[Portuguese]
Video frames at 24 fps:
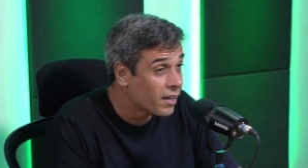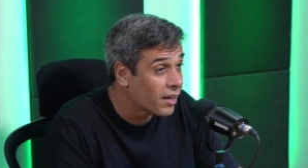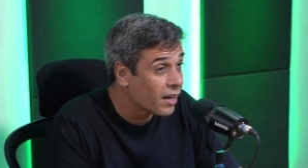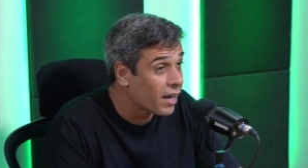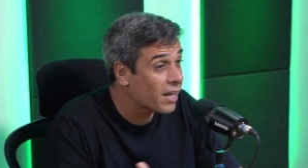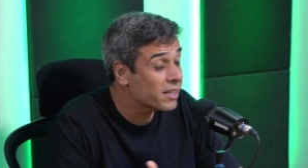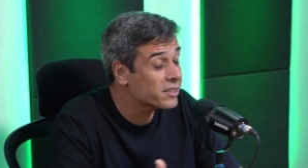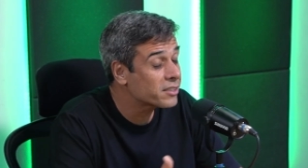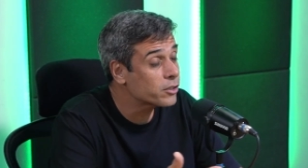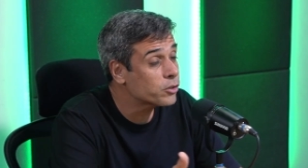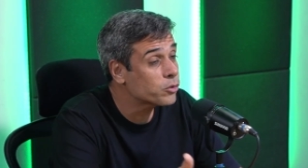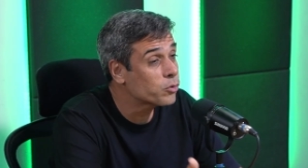
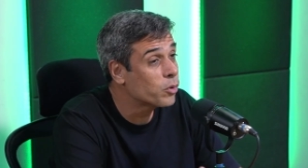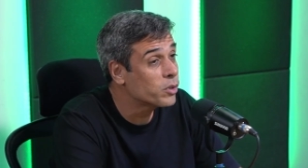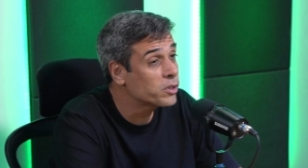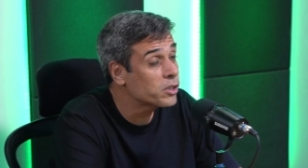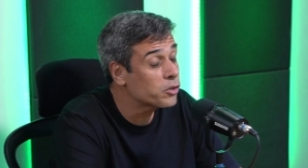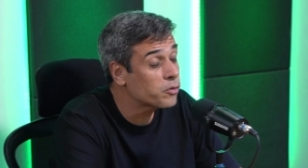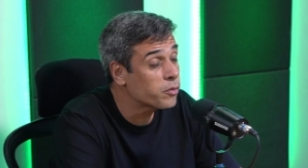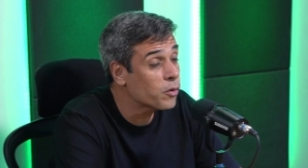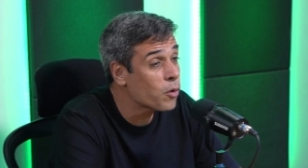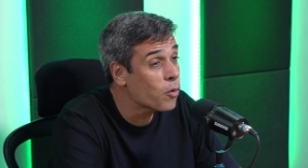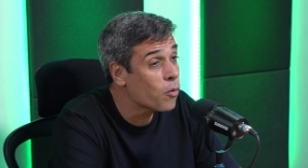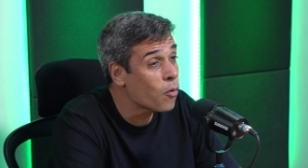Essas coisas
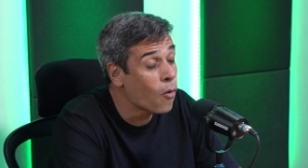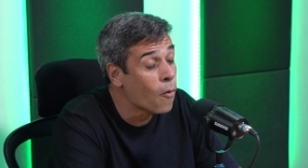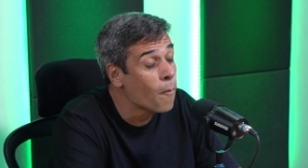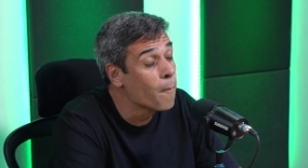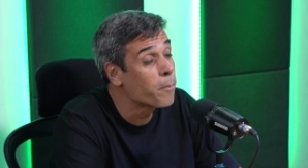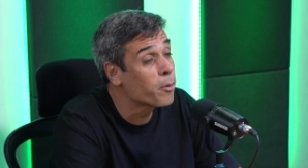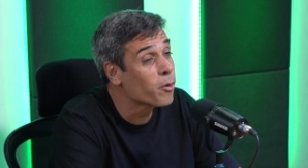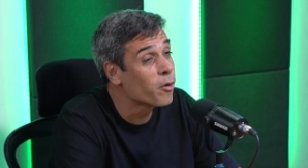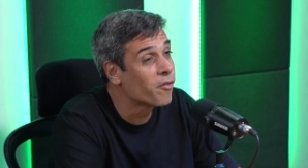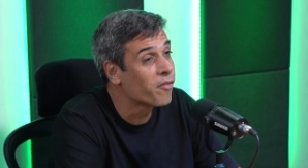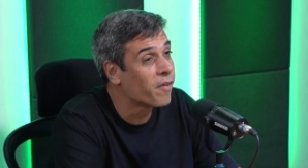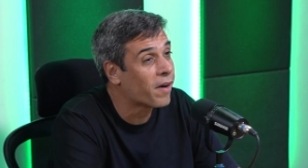foram
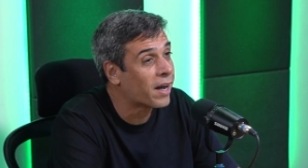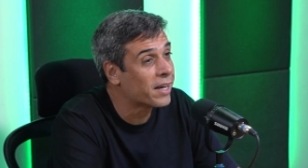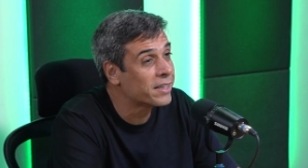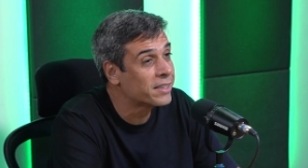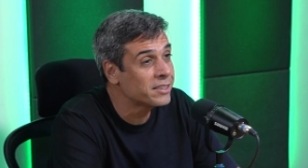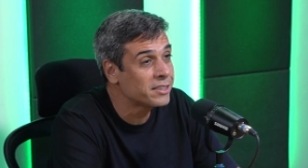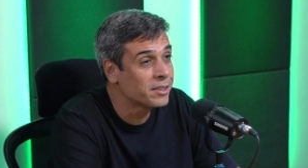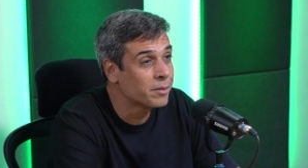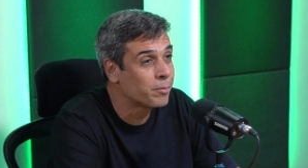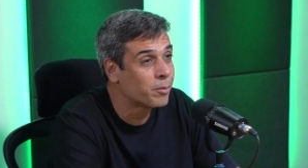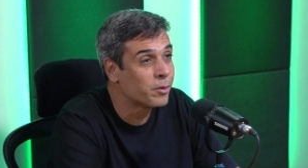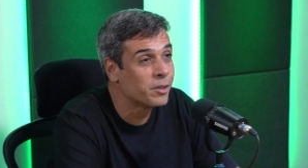
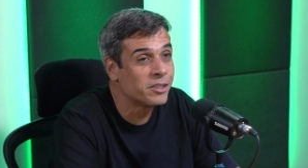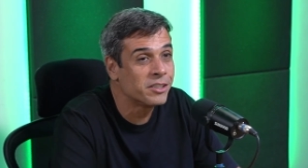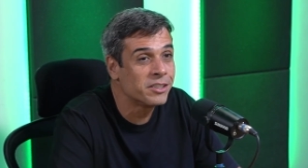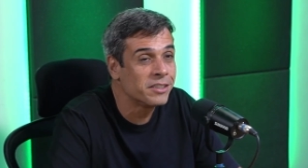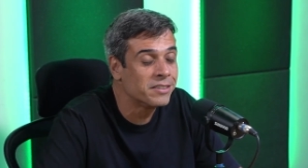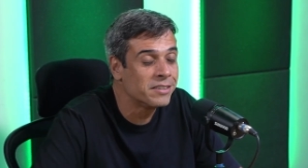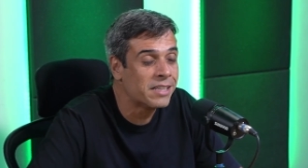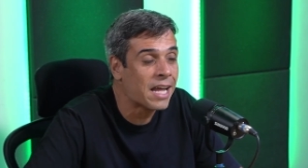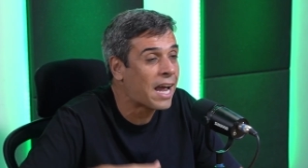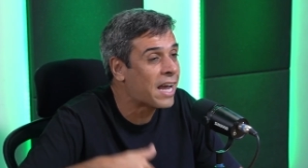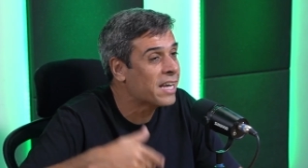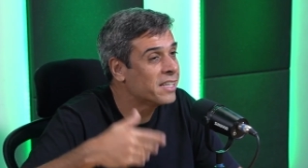comprovadas depois de
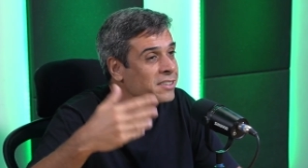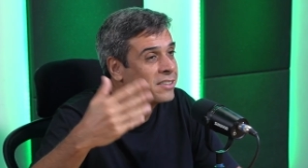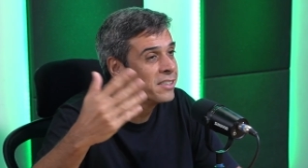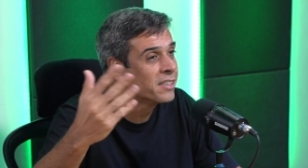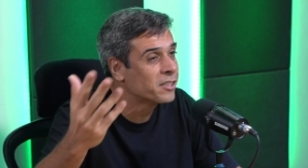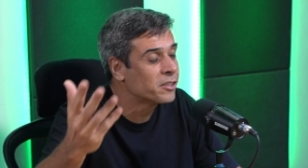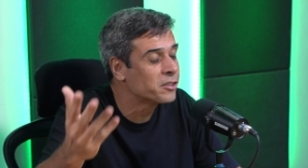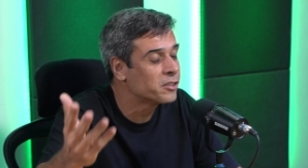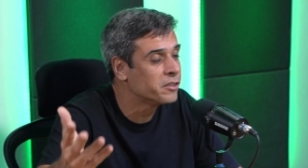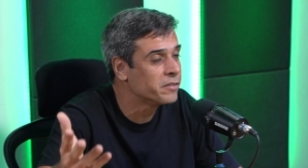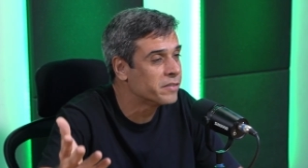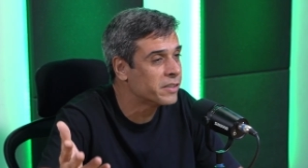10
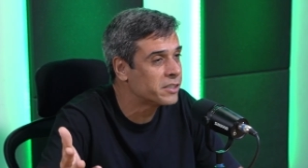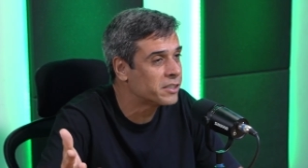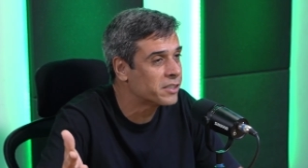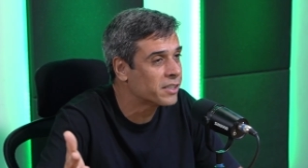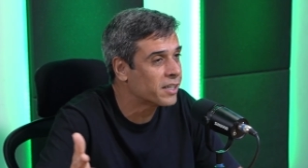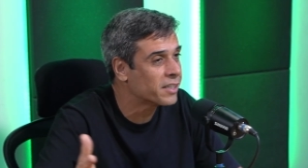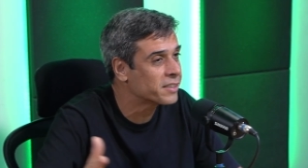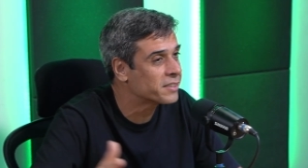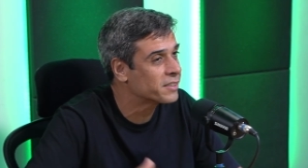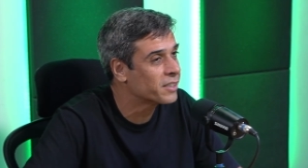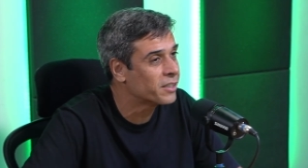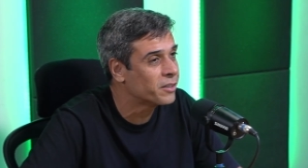anos de
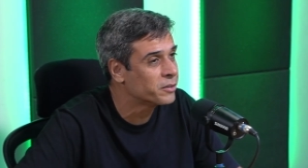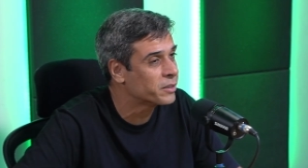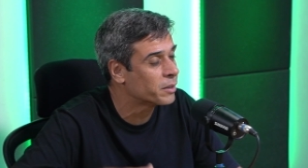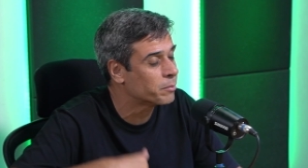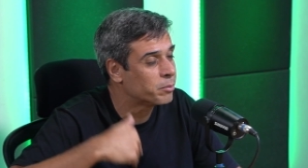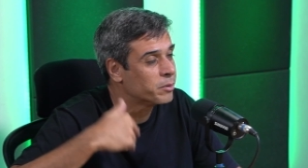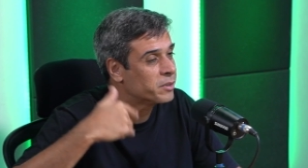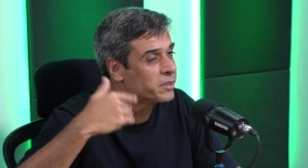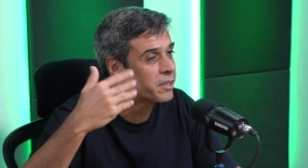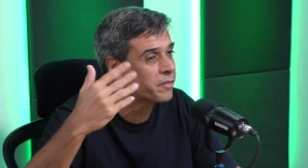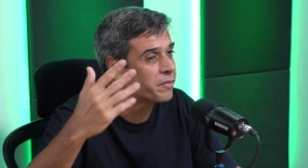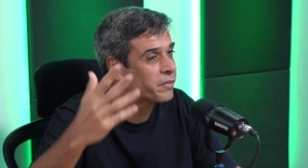investigação da
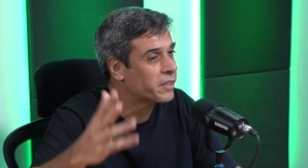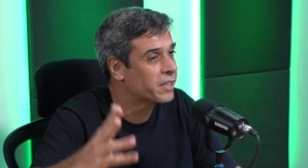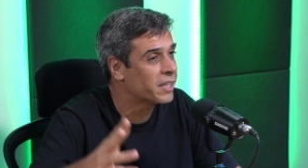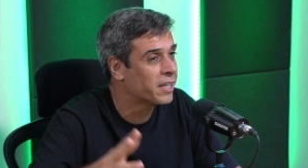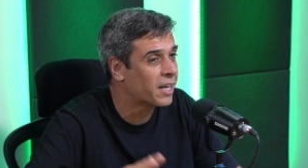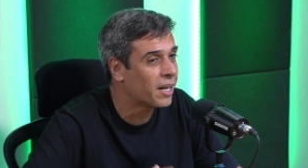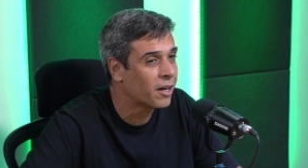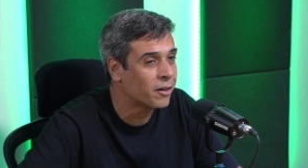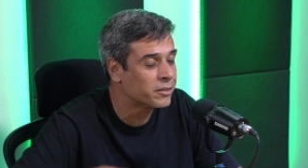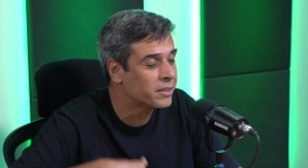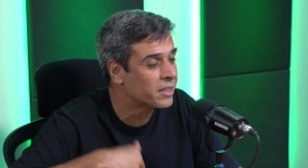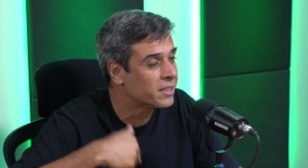Polícia
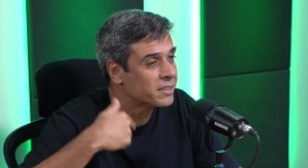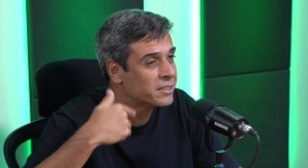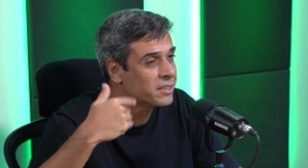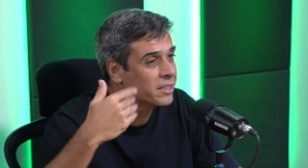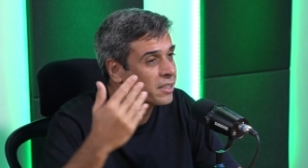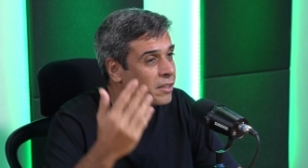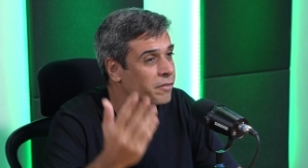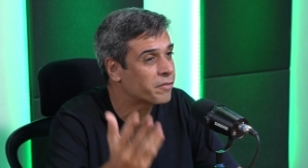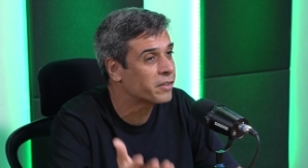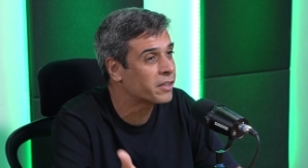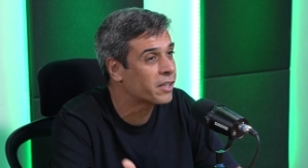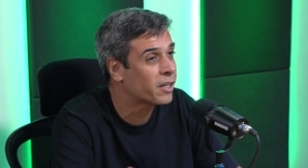Federal, da
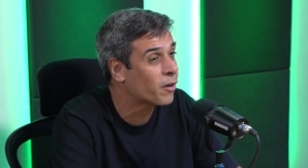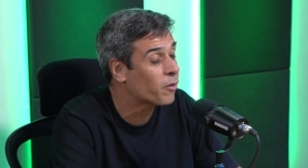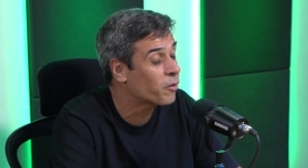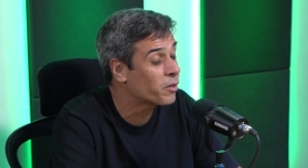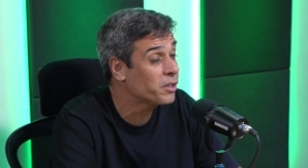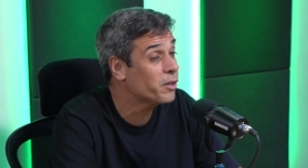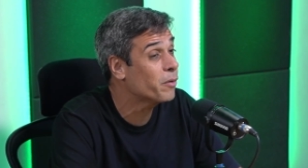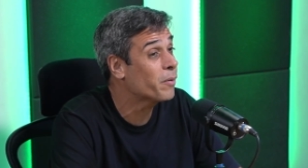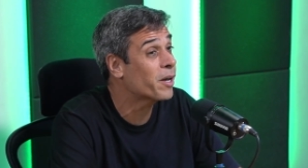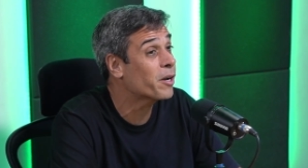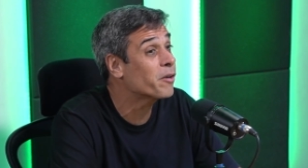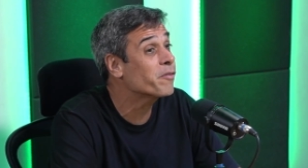Receita Federal, que
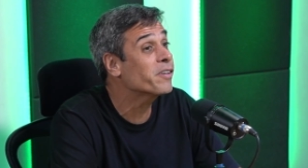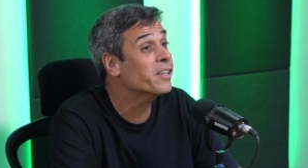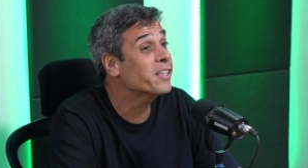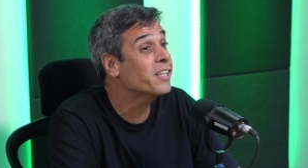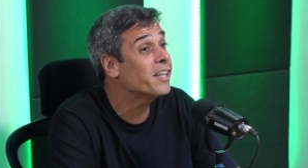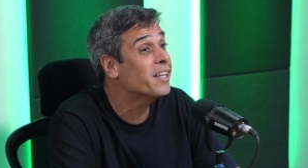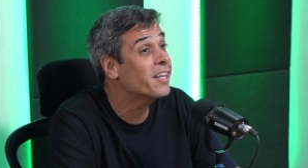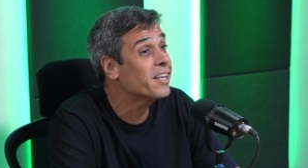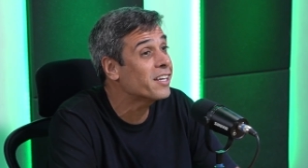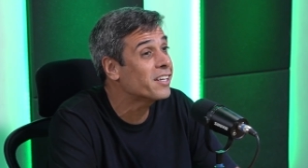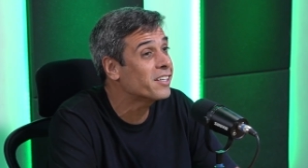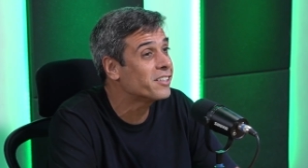não eram
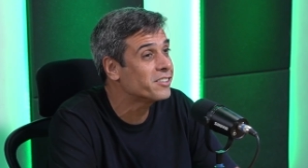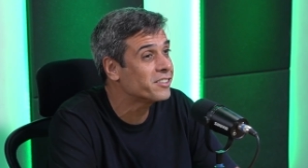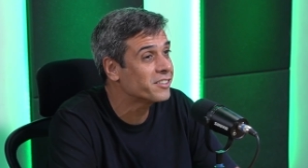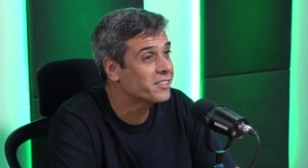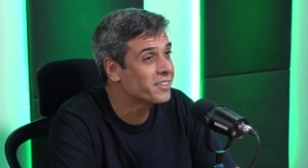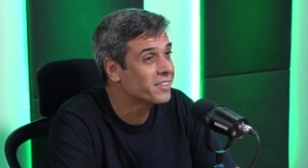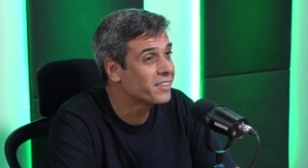verdadeiras.